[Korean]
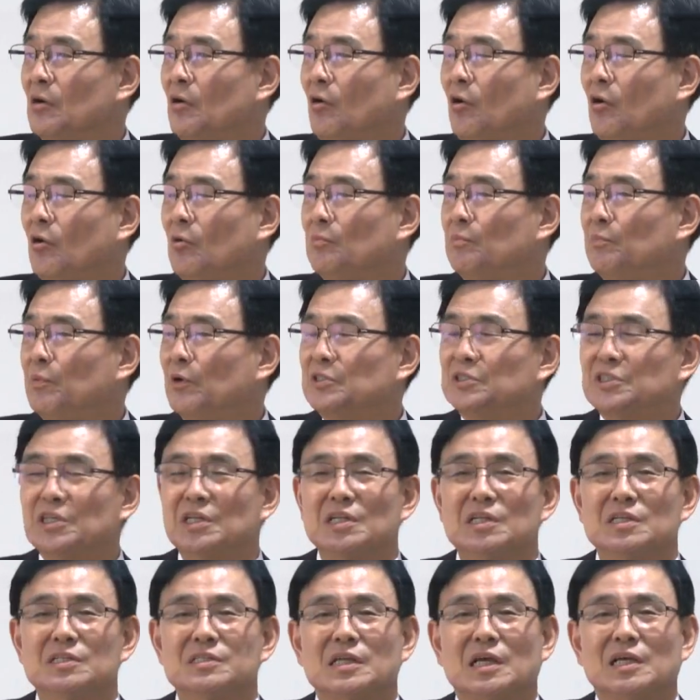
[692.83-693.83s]
어,
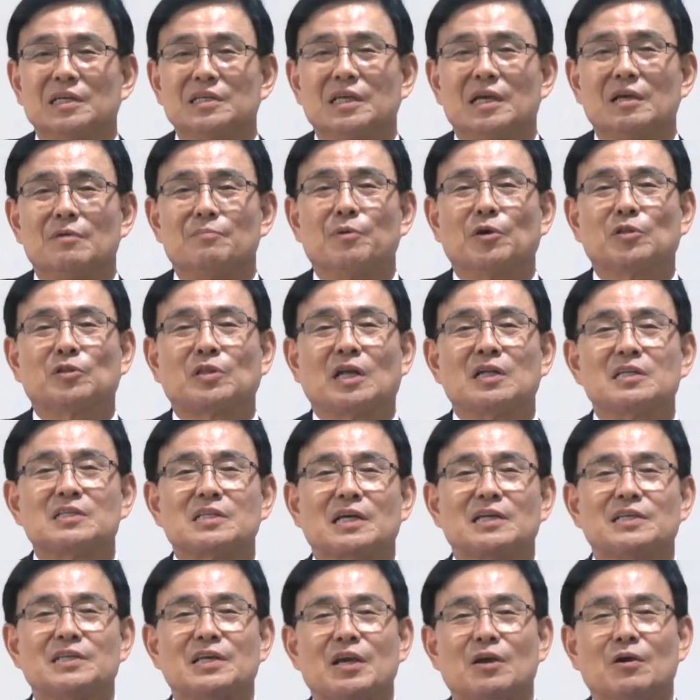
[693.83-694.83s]
며칠 사이에 몇 달
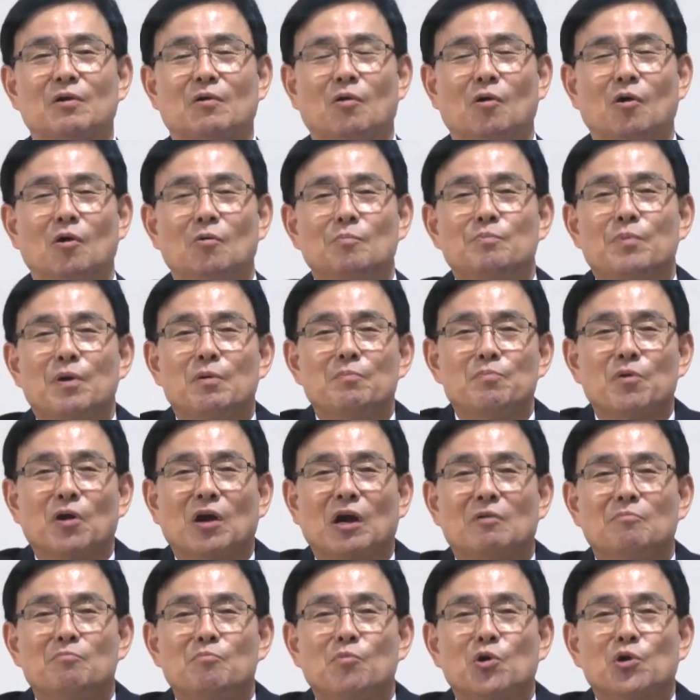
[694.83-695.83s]
사이에 몇
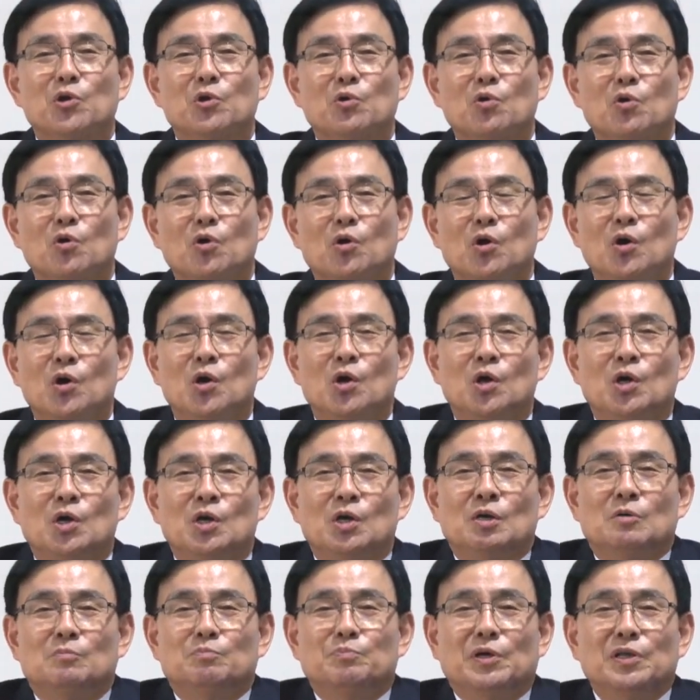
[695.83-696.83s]
명 안 모이고
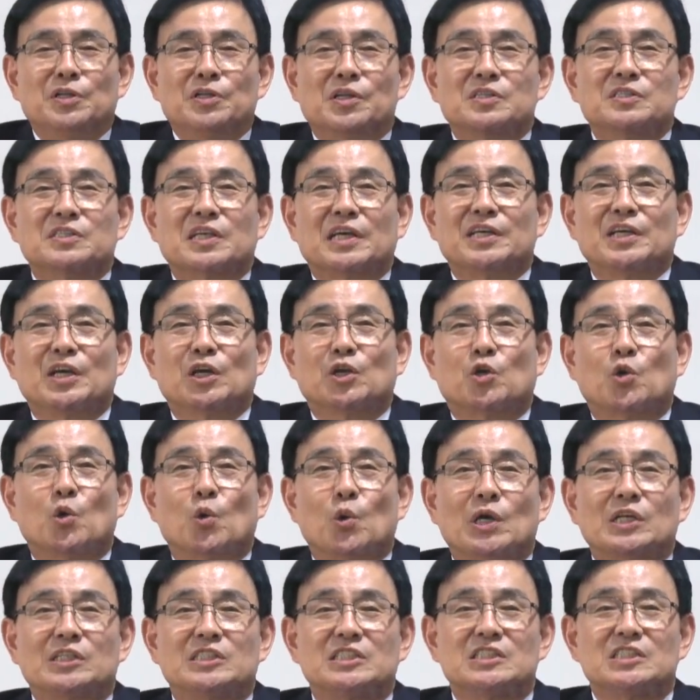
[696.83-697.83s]
몇년 사이에
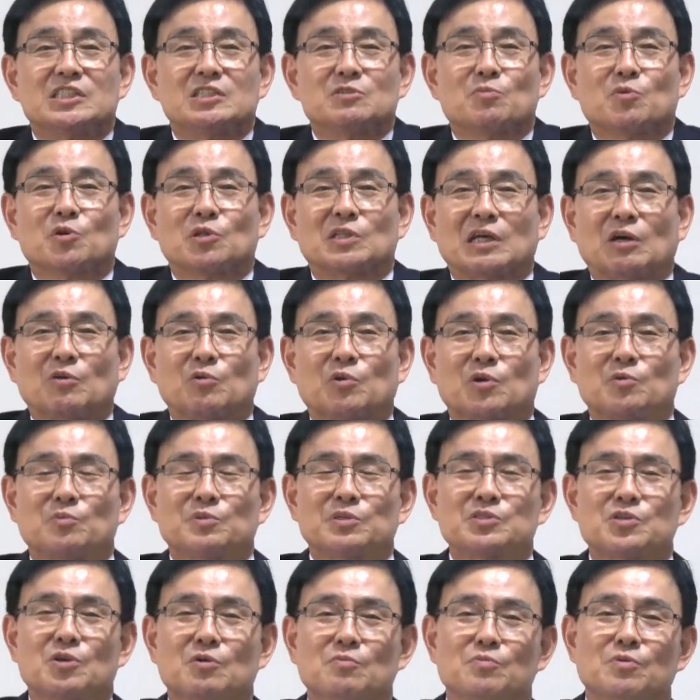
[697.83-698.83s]
교회 짓지 못하고
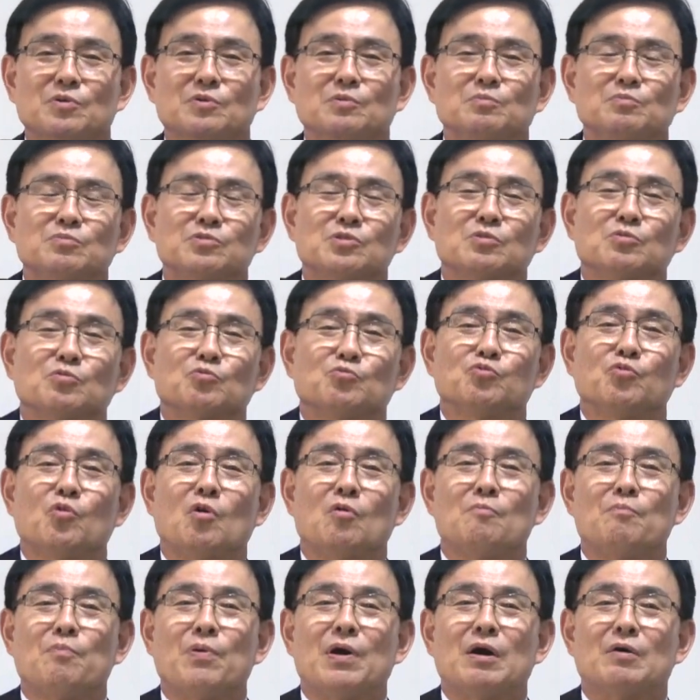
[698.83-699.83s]
그러면 전부 뭐 무슨
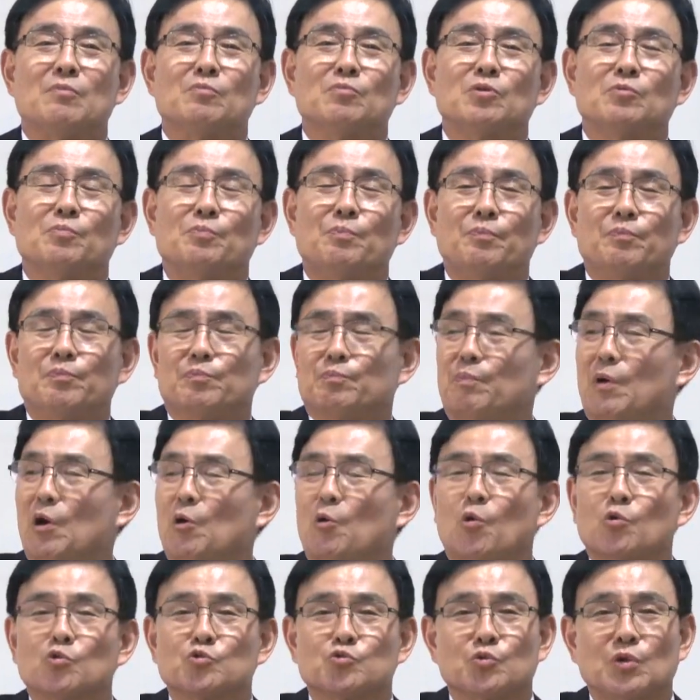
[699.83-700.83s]
부원파 뭐
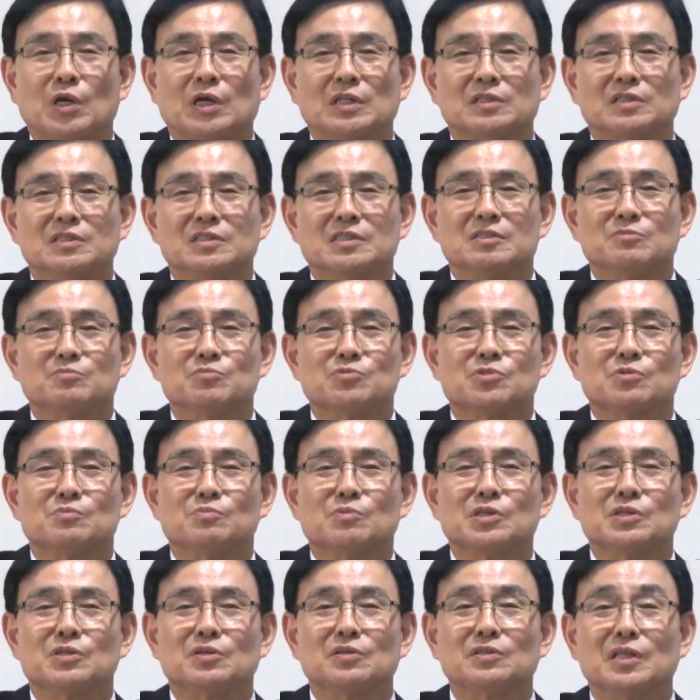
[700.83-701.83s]
박옥수라든지 무슨
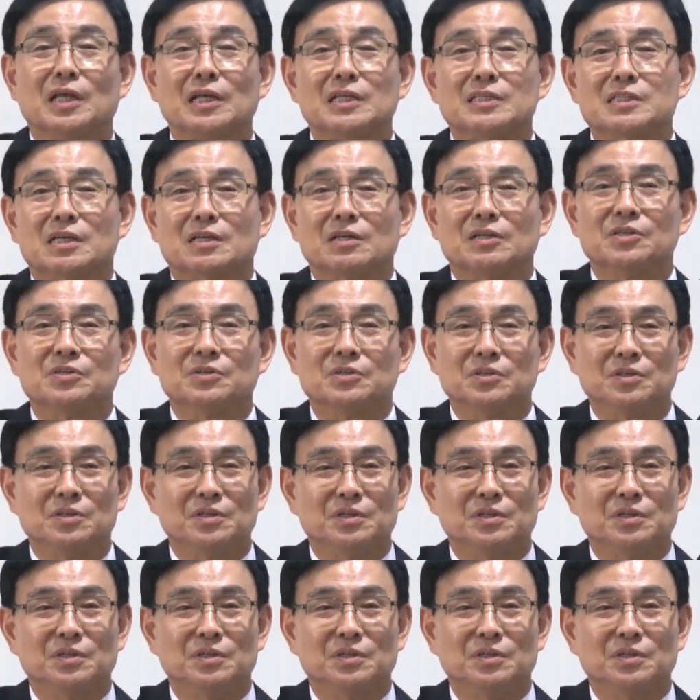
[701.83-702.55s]
뭐 이런 데 있잖아요.